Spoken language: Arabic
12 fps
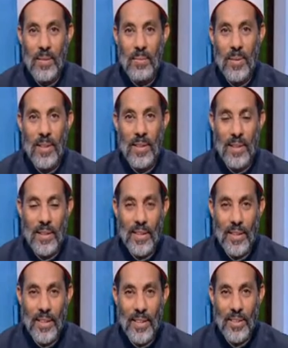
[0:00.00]

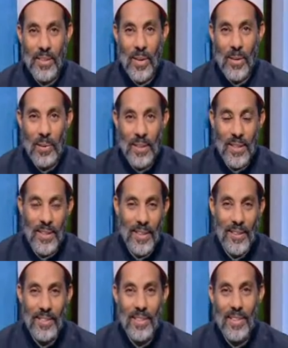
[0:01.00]
بخطاب
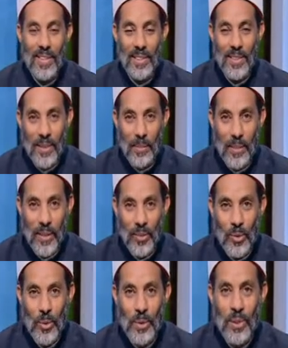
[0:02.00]
يسير
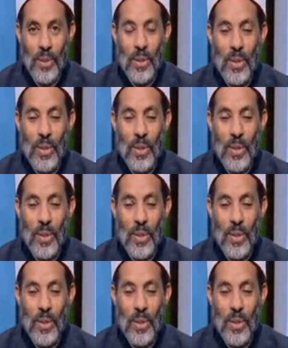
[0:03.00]
ميسور